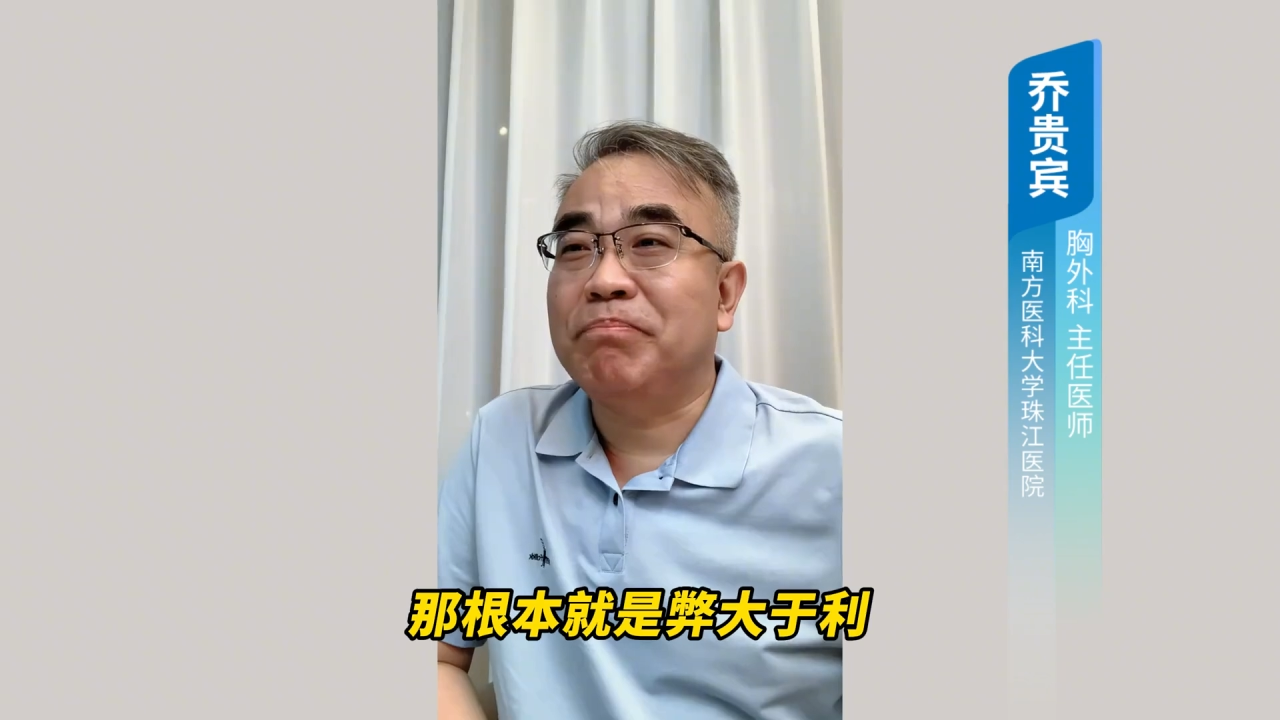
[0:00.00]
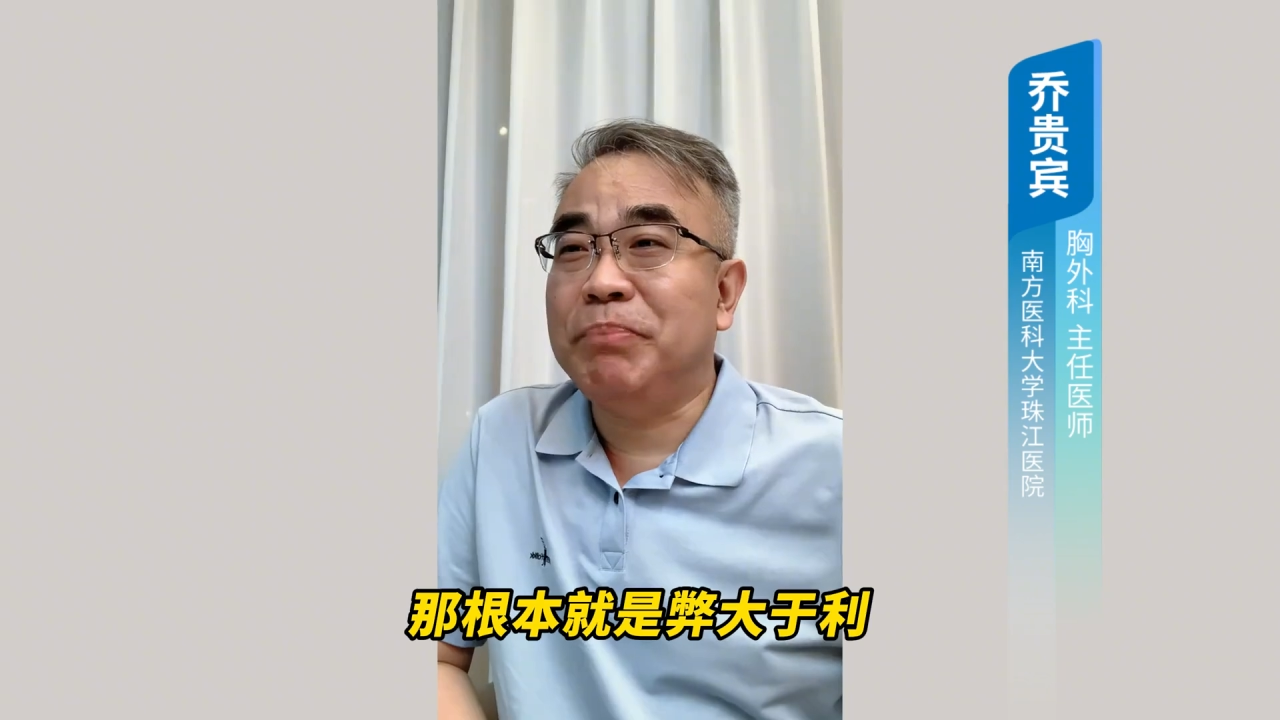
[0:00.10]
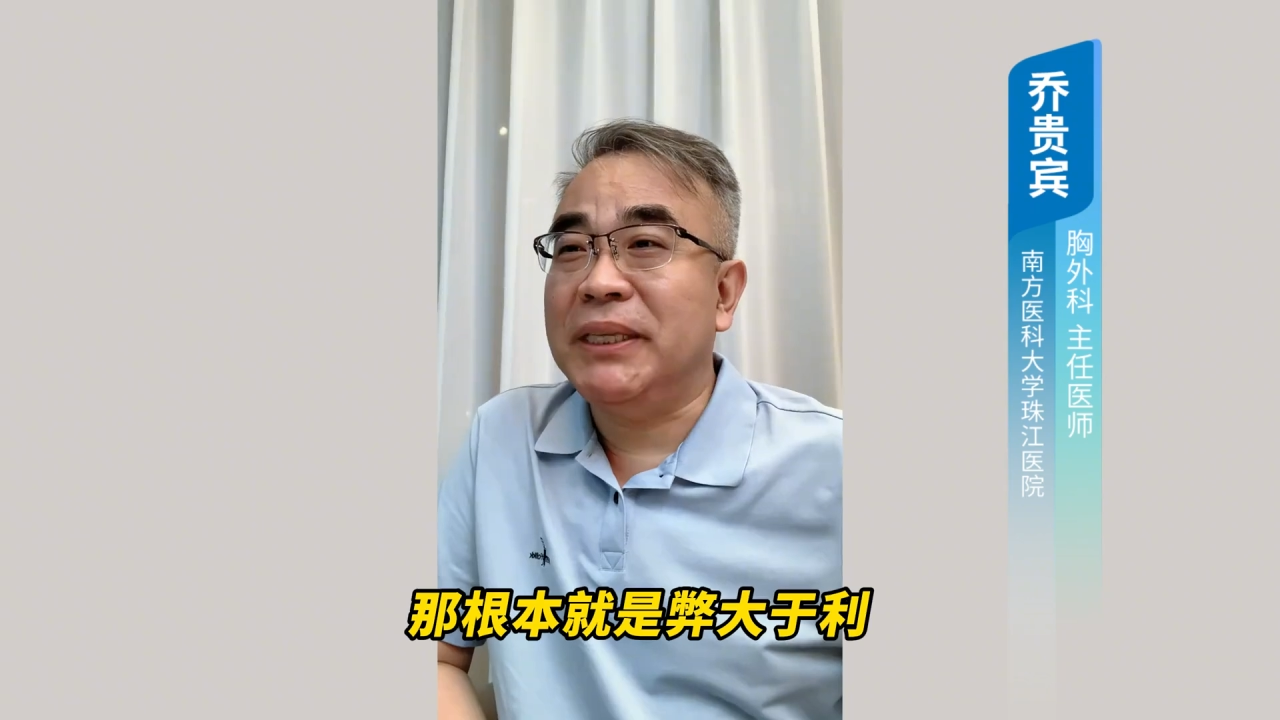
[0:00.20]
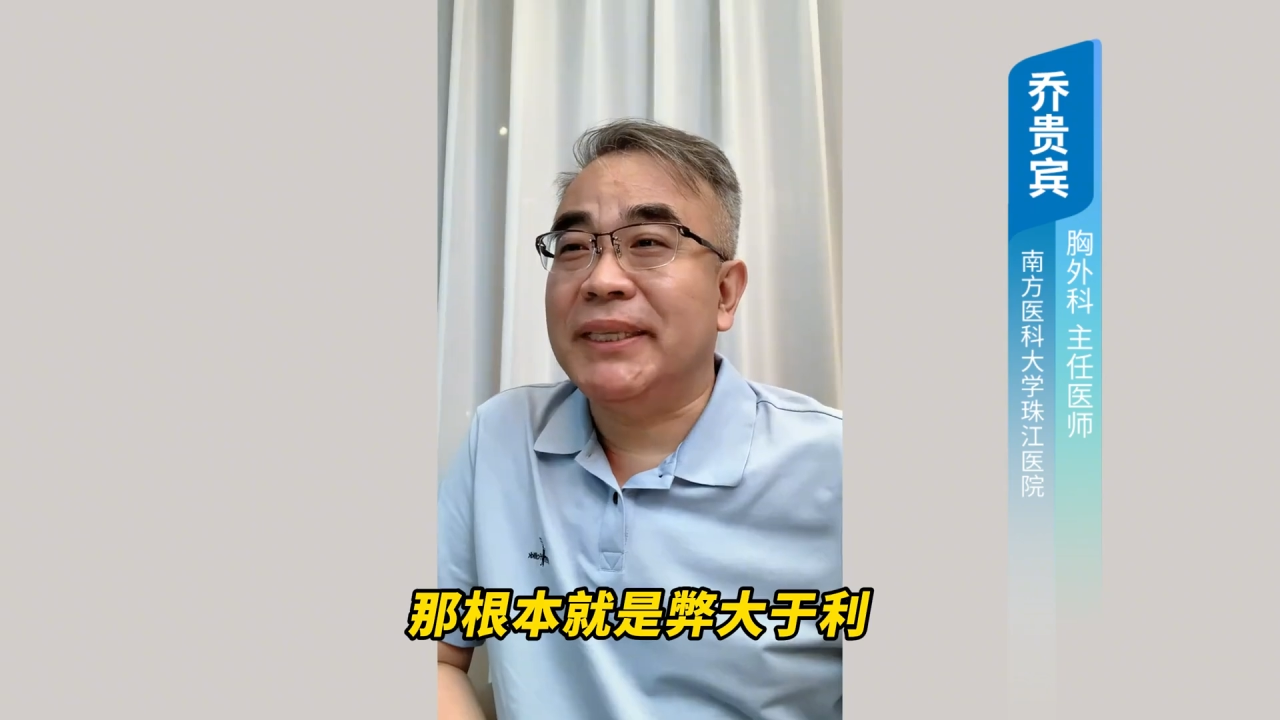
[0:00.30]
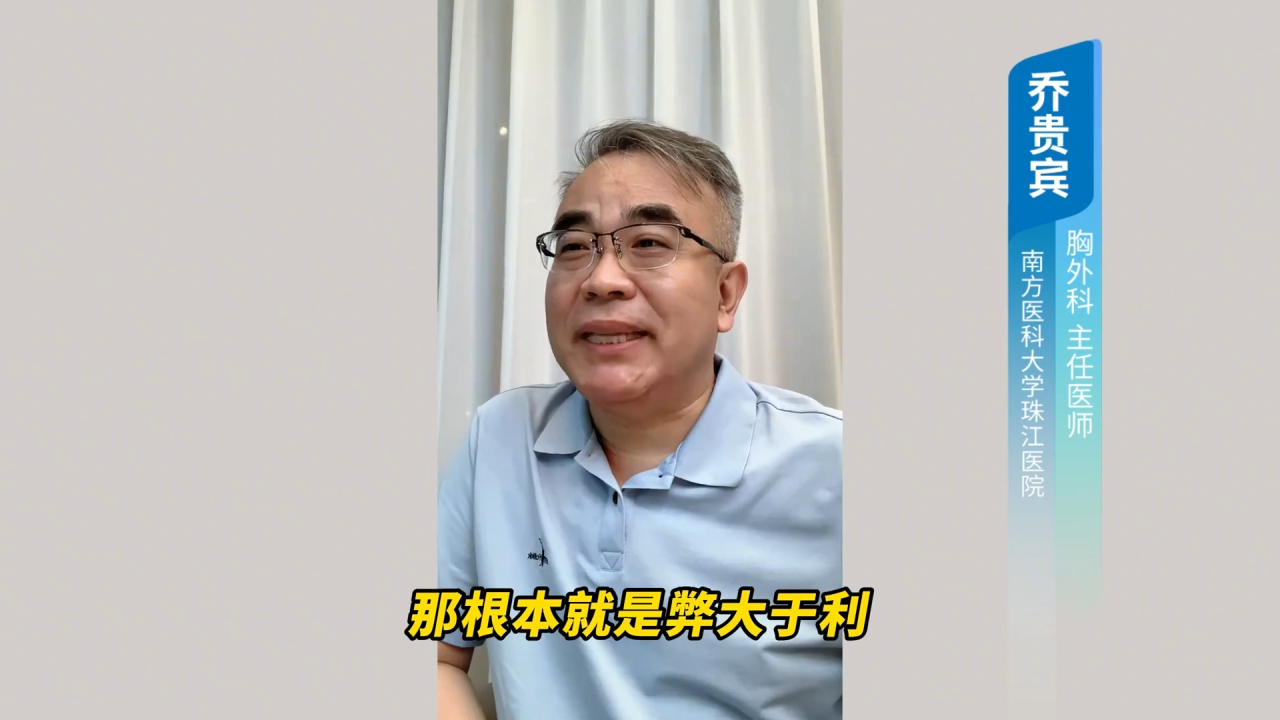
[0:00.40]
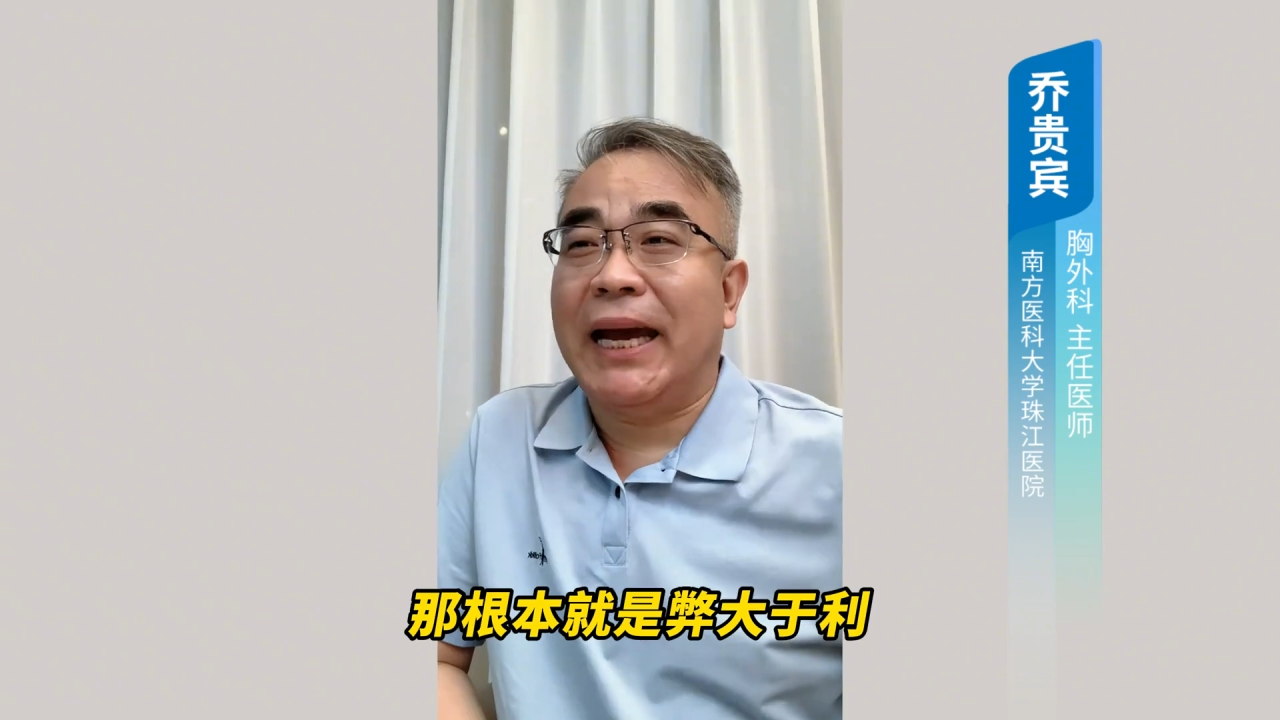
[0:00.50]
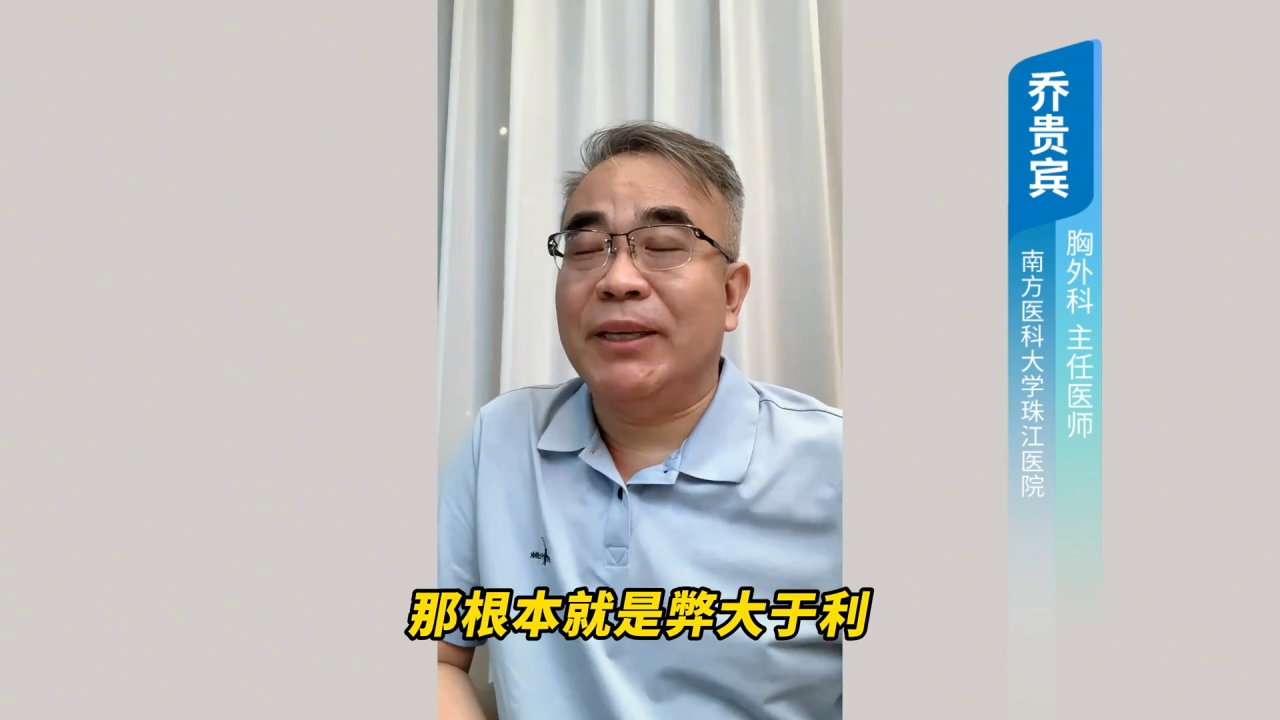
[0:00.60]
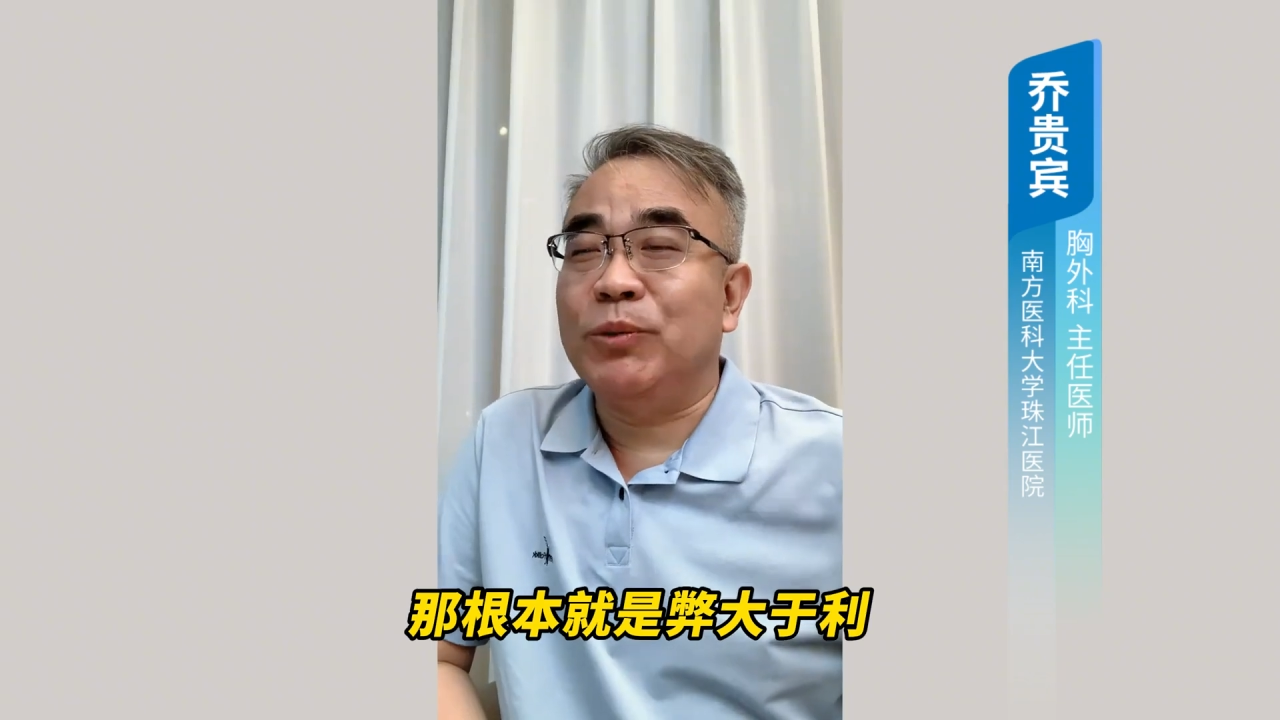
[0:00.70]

弊大